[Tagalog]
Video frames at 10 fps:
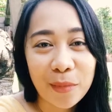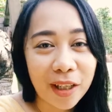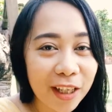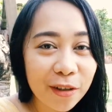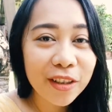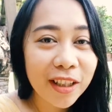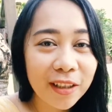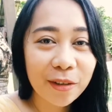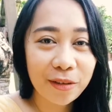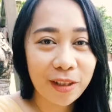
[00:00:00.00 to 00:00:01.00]
maglingkod ra
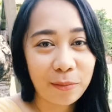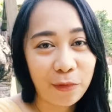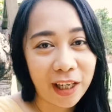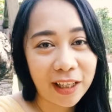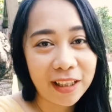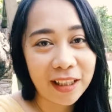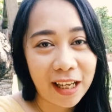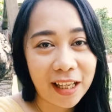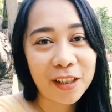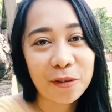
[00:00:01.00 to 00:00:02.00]
daw ako somewhere
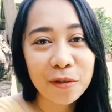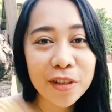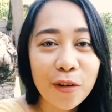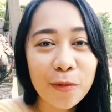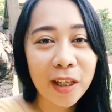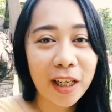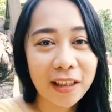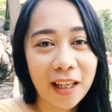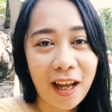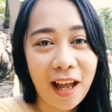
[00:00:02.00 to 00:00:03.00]
and kung unsa ko
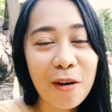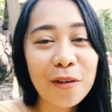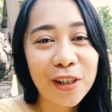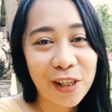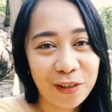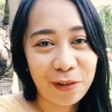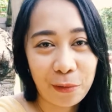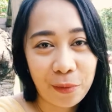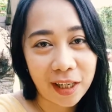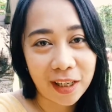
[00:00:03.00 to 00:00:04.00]
makita, ako ra
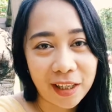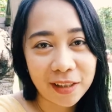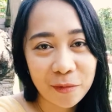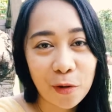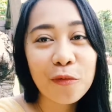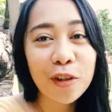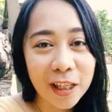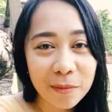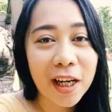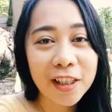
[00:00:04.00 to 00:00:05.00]
drawing.
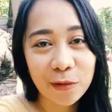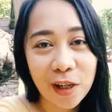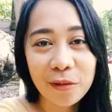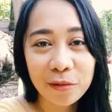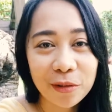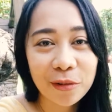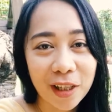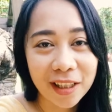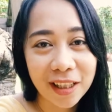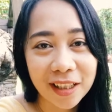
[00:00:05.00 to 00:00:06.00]
Hopefully makasuga ko
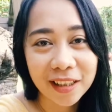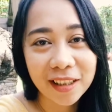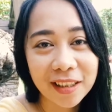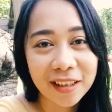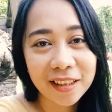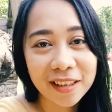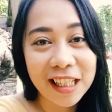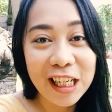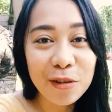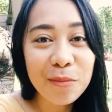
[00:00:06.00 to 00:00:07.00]
ano.
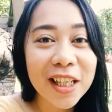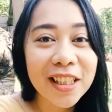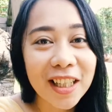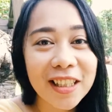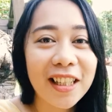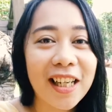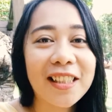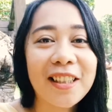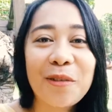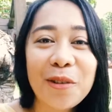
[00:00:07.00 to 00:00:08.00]
Hilong kay sila diri
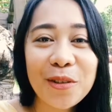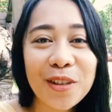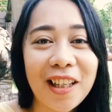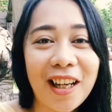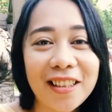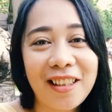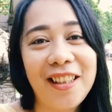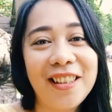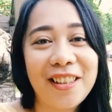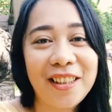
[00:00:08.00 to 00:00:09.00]
guys. Ako ra
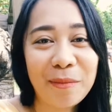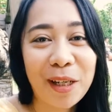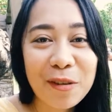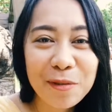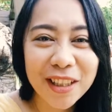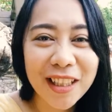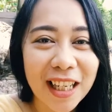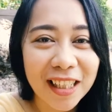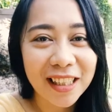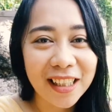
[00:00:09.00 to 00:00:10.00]
naglangas-langas. May ikog sa
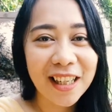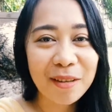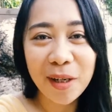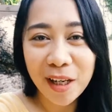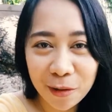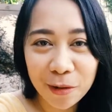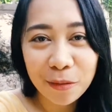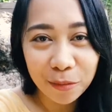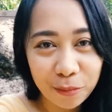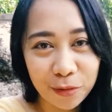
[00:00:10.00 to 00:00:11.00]
tanan nila
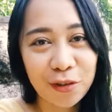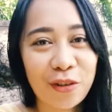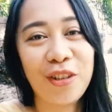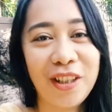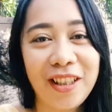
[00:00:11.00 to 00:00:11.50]
pero push.